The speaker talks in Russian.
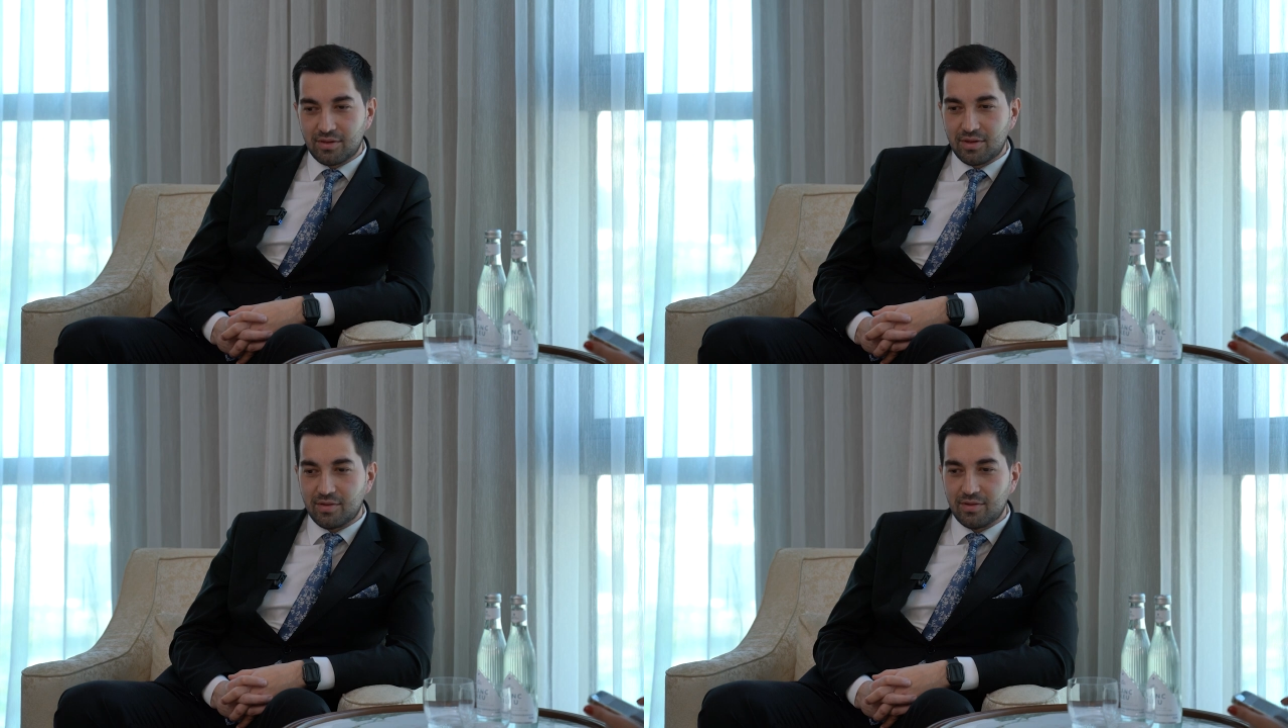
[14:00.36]

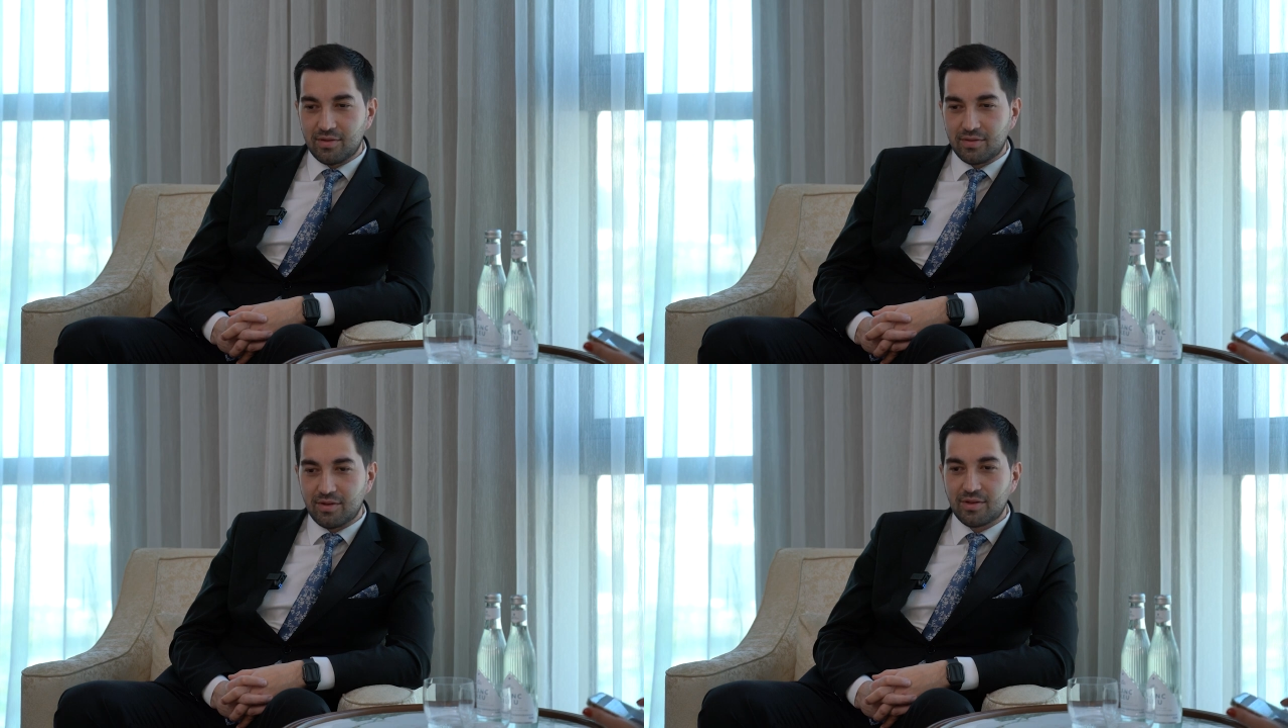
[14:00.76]

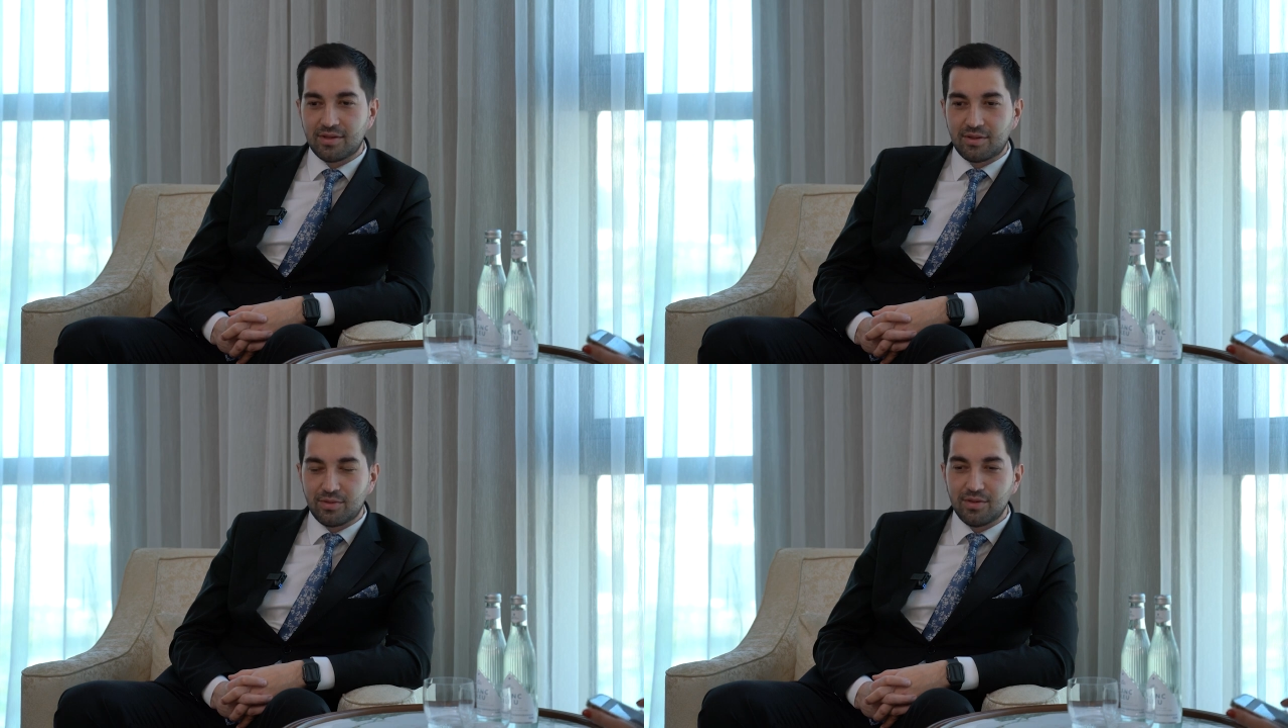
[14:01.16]
того
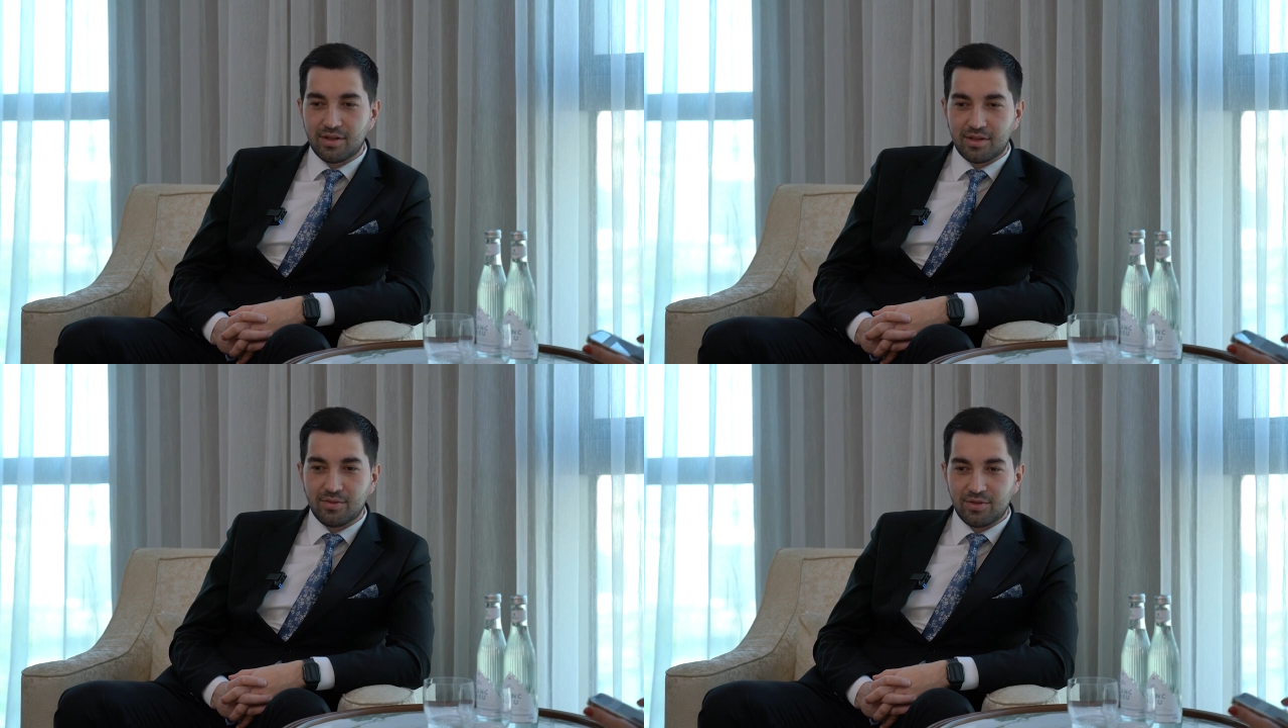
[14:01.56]

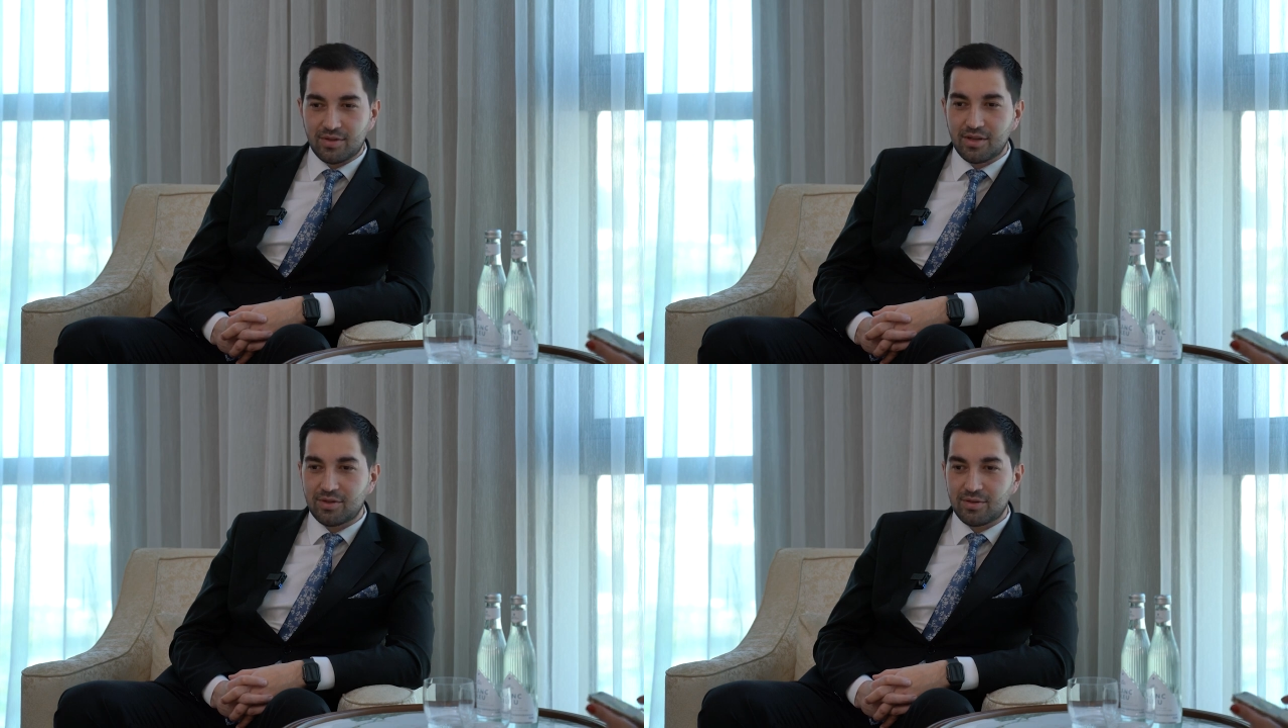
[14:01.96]
сотрудника, того
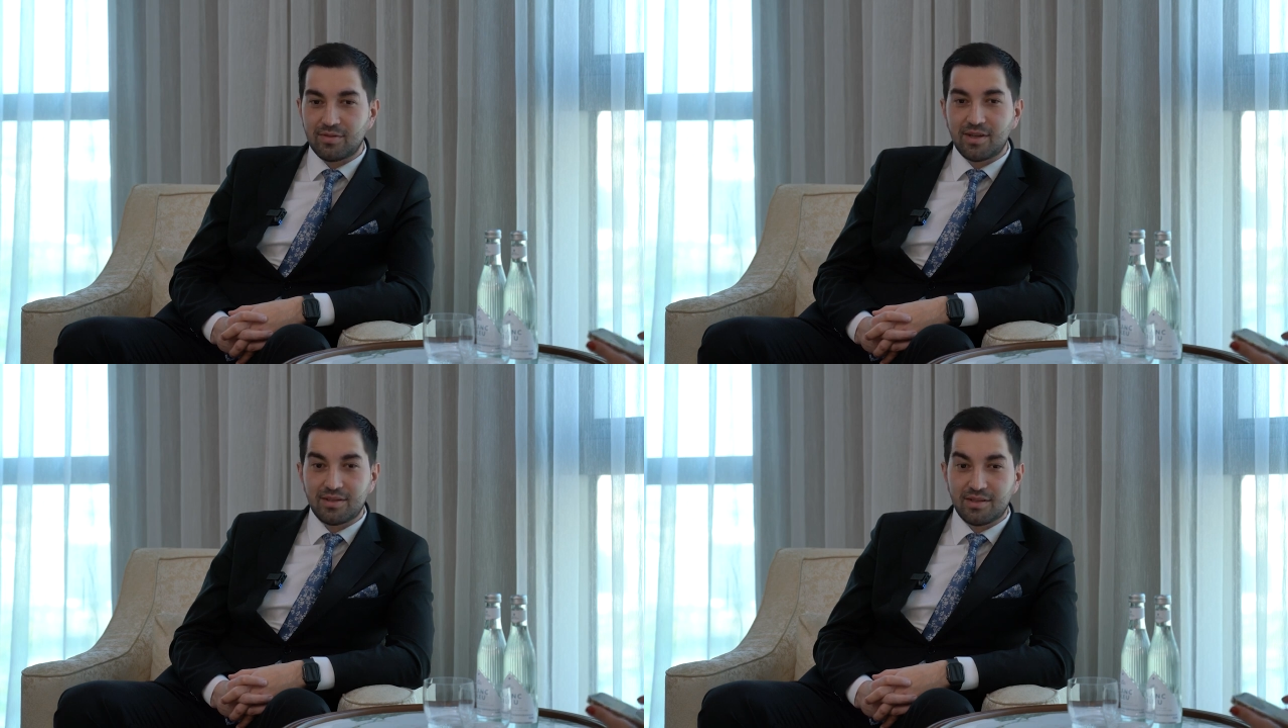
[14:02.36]
человека, который
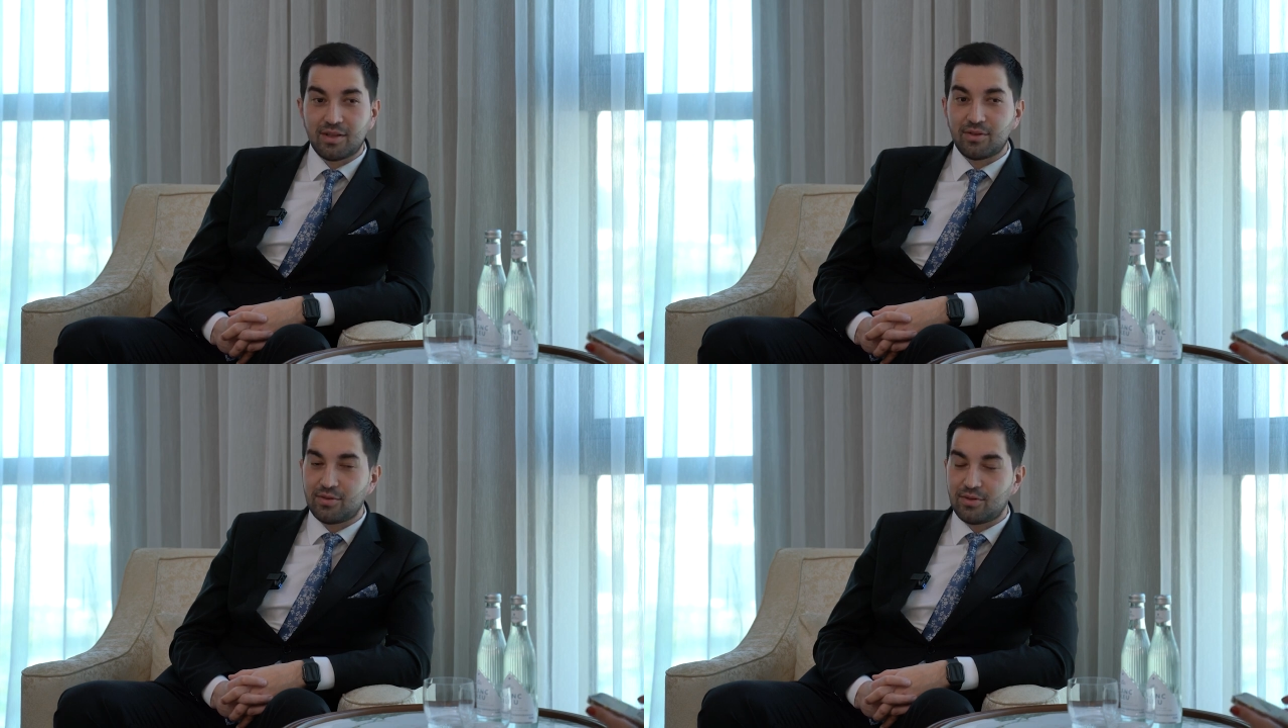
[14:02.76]
является
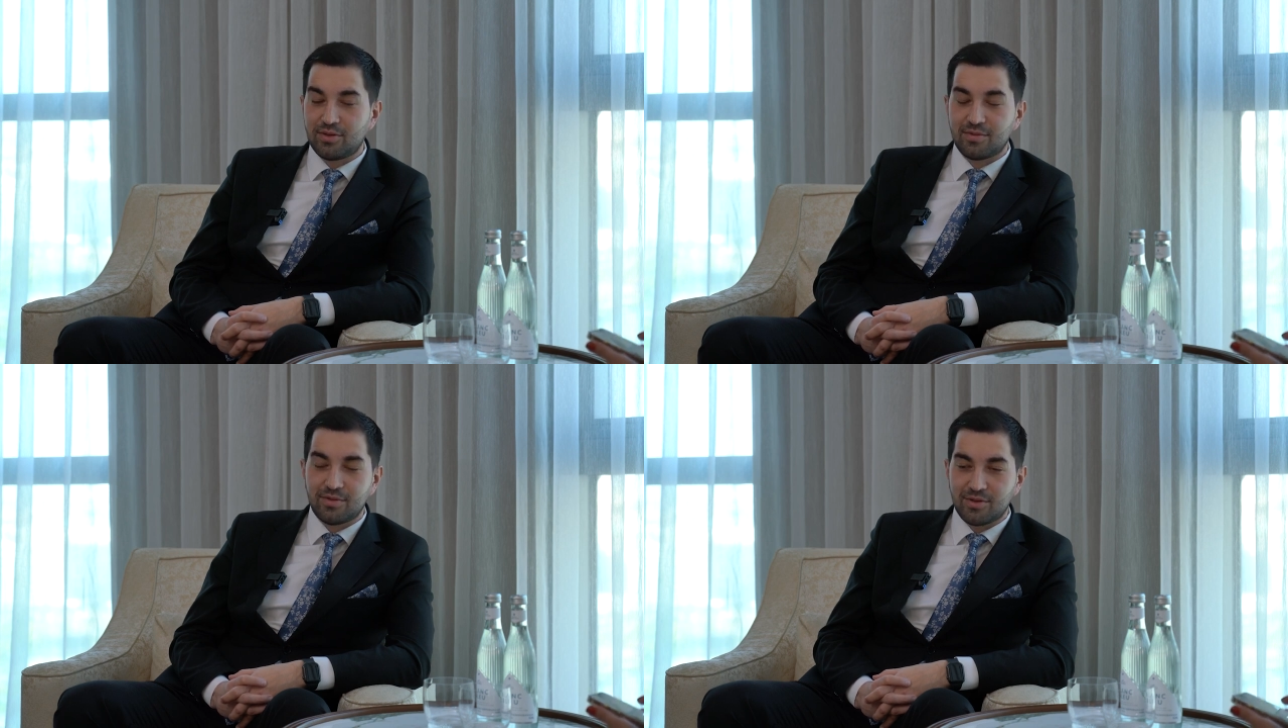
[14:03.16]
на одну
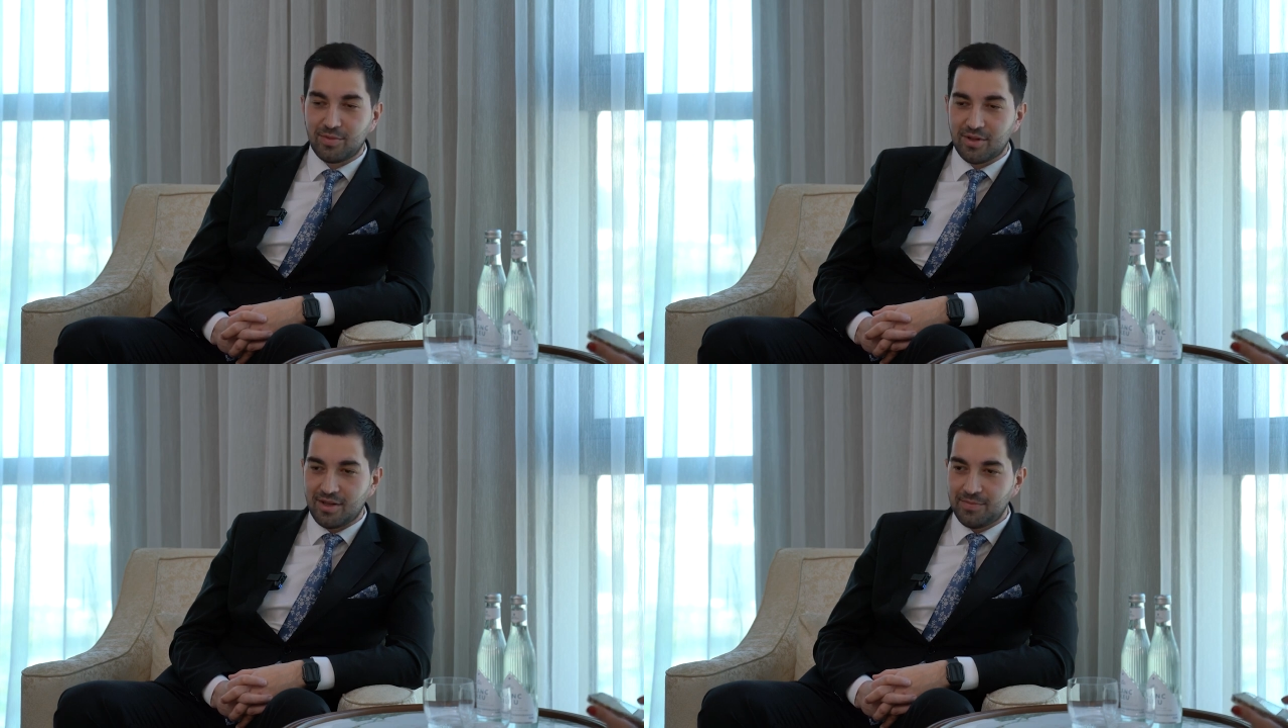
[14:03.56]
должность выше
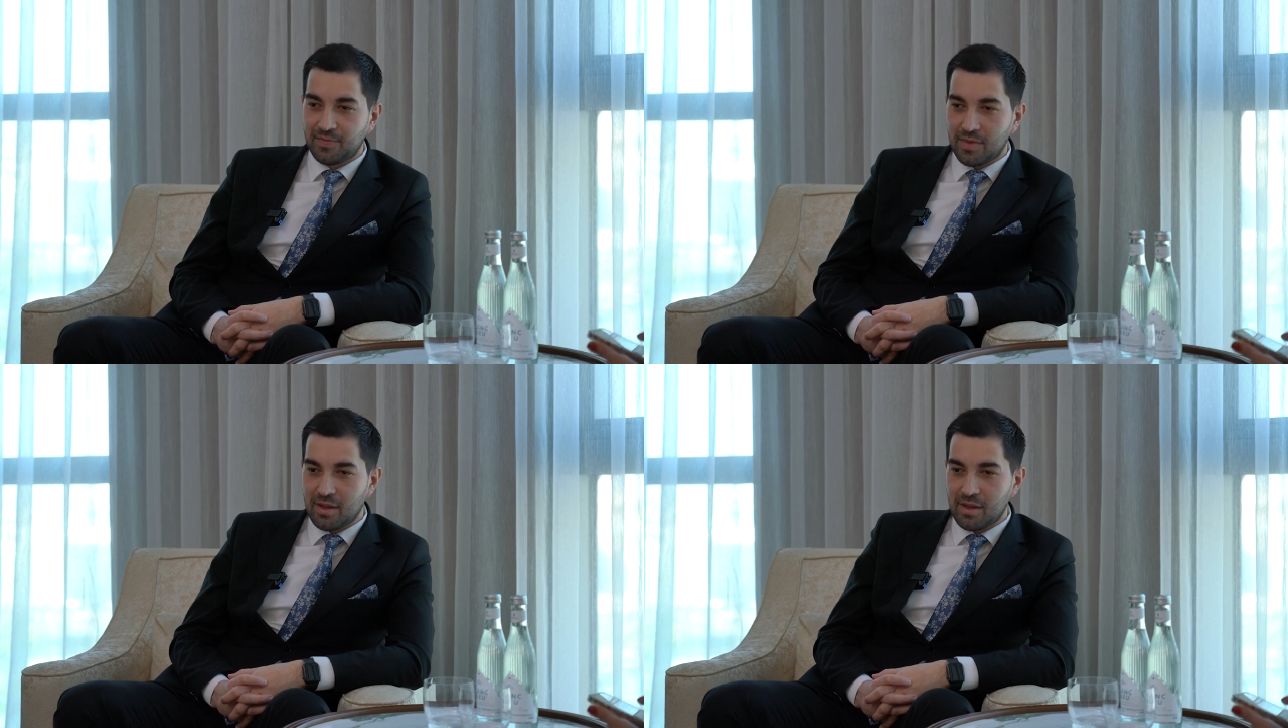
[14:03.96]
меня.